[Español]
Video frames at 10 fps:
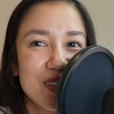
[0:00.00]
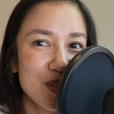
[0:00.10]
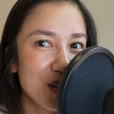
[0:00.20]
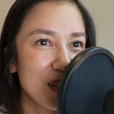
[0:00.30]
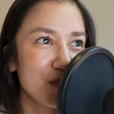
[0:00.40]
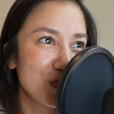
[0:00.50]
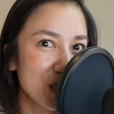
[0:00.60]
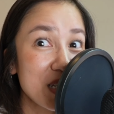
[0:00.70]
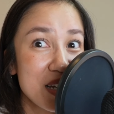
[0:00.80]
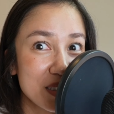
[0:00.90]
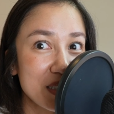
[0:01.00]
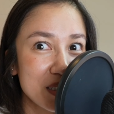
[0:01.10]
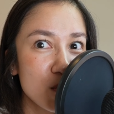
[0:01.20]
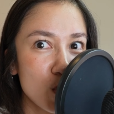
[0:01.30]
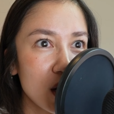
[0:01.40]
sí, es que
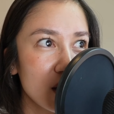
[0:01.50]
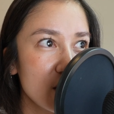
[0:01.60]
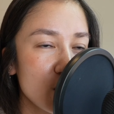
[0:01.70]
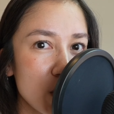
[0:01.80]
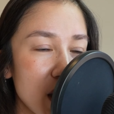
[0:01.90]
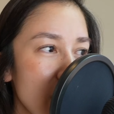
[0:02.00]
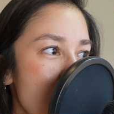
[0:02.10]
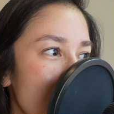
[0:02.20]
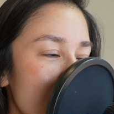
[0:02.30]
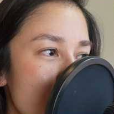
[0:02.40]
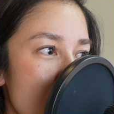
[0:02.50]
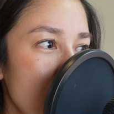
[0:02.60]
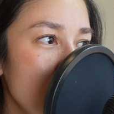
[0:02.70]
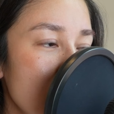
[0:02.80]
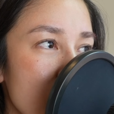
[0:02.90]
es temporada de lluvia en
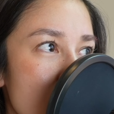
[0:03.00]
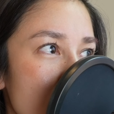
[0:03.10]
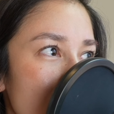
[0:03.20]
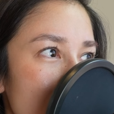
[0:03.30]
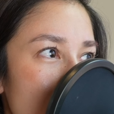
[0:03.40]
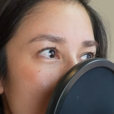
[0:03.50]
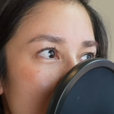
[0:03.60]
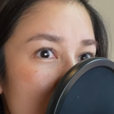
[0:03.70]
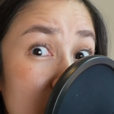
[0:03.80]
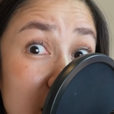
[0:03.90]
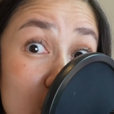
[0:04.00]
Japón, quizás ya te he